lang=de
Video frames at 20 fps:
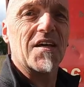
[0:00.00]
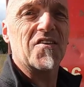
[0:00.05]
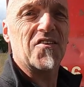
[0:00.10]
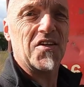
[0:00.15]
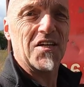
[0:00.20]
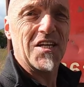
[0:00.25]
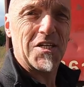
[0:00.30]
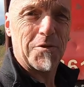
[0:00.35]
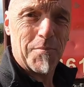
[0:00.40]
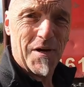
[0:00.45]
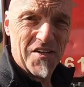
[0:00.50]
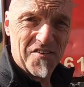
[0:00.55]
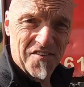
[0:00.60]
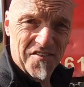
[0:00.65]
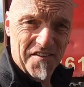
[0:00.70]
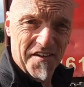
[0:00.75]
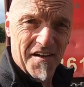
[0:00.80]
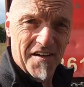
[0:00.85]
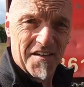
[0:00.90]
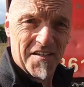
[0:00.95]
Es liegt
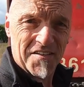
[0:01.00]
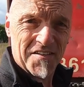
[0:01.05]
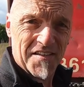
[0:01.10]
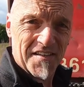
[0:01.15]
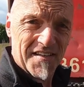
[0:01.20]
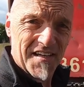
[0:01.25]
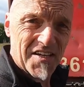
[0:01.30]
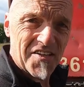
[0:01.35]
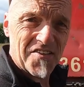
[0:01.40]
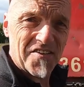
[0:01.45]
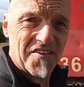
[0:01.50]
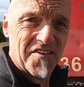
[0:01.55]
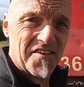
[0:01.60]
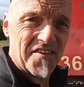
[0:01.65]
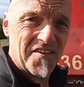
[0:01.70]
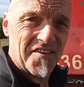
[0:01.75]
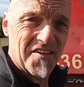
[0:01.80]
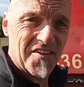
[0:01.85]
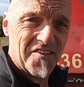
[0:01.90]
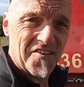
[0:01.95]
meistens daran,
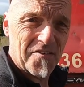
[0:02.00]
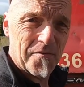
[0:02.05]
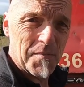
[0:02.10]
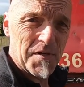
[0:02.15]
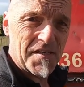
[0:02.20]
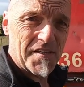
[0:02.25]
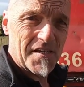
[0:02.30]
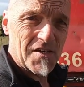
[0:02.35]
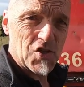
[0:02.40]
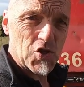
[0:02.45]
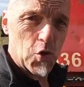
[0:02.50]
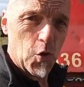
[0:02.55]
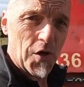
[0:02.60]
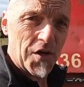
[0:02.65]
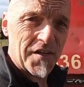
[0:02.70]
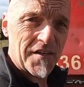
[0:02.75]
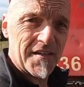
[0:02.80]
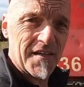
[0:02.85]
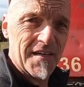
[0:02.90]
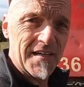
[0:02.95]
dass das mit den
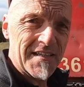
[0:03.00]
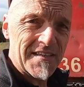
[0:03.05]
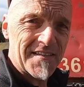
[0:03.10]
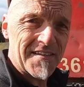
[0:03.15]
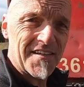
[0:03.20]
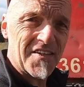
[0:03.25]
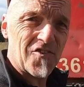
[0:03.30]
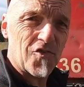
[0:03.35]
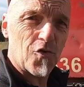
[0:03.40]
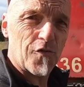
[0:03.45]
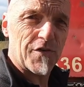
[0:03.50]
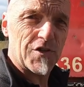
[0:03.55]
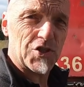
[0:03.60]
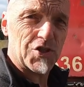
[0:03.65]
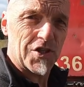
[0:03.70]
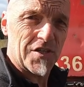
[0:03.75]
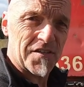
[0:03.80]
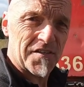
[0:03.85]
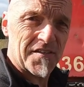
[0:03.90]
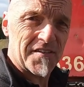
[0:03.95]
Schläuchen hier hinten nicht so
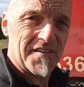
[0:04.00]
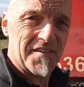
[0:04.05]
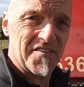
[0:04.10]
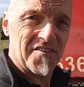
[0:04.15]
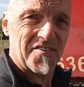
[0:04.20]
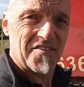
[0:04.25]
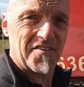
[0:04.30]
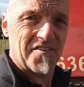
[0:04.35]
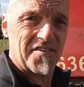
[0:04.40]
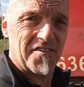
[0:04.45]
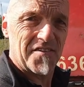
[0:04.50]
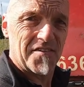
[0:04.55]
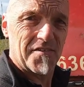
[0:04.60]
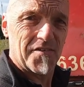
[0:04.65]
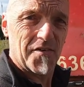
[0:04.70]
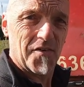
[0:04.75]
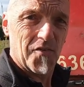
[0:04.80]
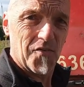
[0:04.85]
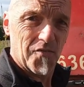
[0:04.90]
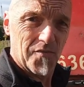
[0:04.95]
verstanden ist,
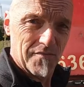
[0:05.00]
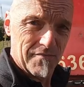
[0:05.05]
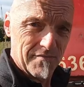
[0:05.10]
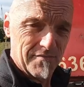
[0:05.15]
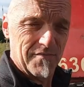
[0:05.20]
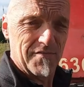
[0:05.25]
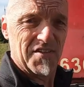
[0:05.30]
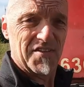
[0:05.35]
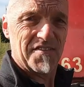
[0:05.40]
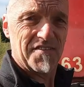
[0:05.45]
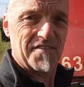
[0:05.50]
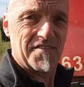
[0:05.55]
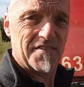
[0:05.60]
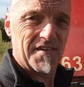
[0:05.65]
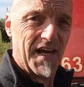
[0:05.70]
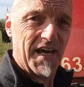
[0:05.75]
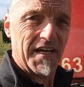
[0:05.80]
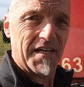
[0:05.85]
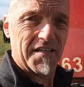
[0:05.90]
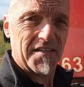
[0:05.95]
wie
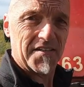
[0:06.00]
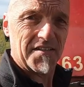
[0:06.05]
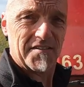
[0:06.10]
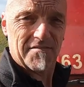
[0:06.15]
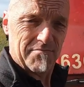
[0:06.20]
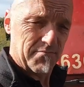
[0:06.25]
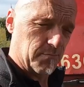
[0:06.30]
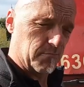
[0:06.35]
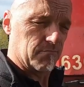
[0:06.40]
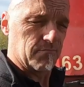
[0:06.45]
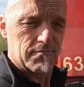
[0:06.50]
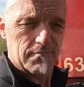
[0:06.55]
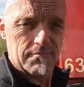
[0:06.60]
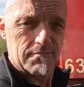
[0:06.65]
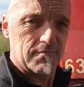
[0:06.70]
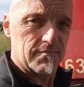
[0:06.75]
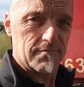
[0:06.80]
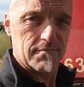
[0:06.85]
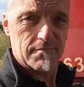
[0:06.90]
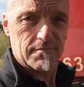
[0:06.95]
es eigentlich,
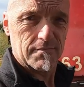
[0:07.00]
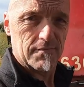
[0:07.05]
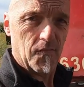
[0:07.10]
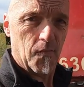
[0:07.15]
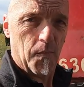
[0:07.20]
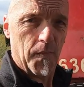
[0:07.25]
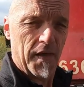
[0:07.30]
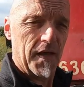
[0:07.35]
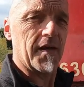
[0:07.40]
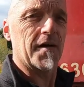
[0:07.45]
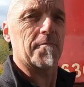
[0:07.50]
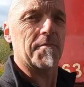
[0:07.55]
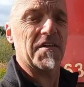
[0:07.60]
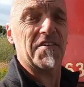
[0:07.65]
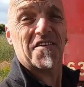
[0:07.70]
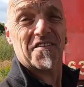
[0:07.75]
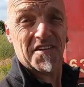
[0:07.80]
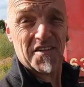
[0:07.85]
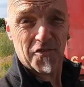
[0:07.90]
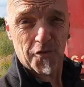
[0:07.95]
naja,
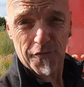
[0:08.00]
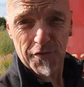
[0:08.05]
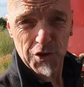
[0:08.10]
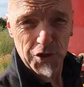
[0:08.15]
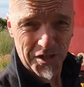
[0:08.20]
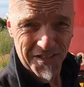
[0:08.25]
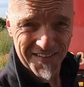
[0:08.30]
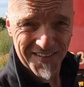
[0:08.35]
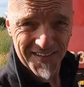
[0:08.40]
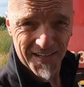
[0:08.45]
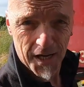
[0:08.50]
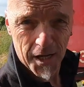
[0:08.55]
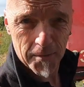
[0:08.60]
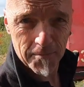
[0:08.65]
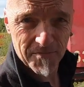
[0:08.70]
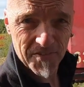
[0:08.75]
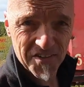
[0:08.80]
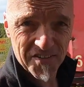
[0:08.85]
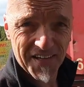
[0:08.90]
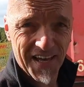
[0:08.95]
dass es nicht so verstanden
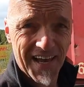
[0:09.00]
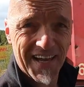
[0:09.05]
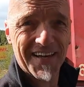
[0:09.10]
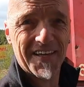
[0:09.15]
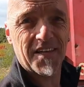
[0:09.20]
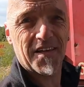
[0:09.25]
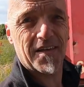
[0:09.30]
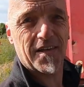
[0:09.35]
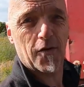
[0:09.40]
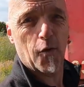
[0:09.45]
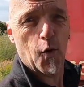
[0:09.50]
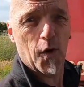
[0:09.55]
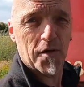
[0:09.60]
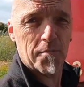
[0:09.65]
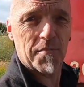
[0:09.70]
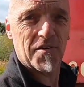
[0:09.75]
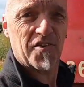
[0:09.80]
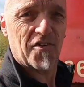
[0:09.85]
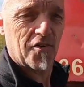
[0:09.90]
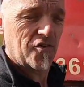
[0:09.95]
haben, wie es eigentlich
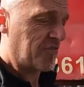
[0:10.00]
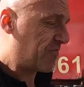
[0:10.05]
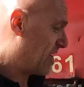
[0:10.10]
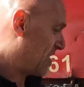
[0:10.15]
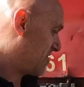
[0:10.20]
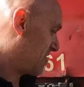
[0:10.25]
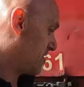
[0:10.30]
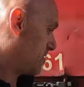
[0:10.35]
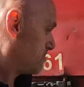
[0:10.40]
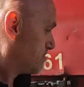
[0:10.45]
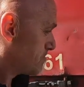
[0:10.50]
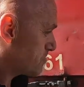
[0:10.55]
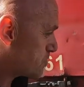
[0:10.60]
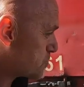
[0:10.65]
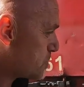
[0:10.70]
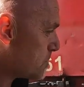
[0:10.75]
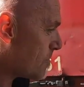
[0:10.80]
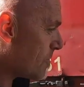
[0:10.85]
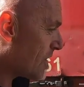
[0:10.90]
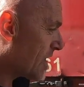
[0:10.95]
gehört, beziehungsweise
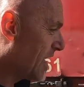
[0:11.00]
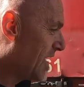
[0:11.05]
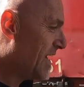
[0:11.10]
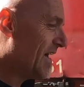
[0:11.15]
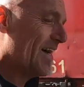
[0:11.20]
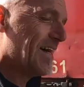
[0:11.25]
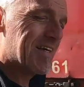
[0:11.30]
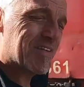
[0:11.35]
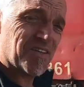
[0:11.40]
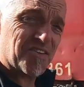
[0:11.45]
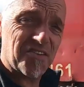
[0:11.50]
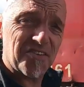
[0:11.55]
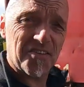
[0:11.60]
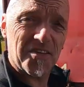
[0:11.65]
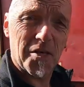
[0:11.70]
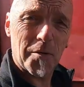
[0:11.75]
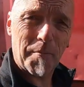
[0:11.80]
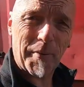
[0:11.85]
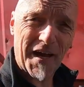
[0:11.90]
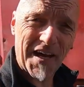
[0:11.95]
dass es
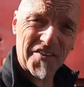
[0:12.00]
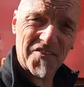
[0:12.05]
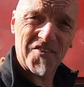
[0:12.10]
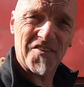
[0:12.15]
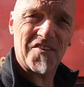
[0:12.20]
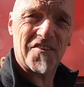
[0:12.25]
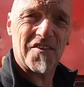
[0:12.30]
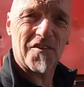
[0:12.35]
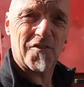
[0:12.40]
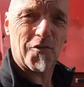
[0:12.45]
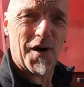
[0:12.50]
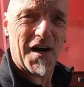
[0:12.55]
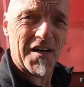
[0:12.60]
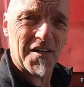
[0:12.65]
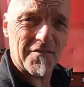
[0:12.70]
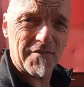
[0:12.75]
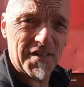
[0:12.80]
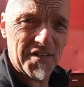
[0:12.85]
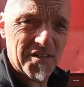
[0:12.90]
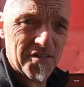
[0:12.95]
in der Praxis so
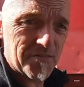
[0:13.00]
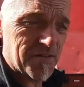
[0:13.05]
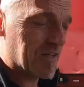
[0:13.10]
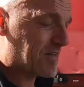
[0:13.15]
angewendet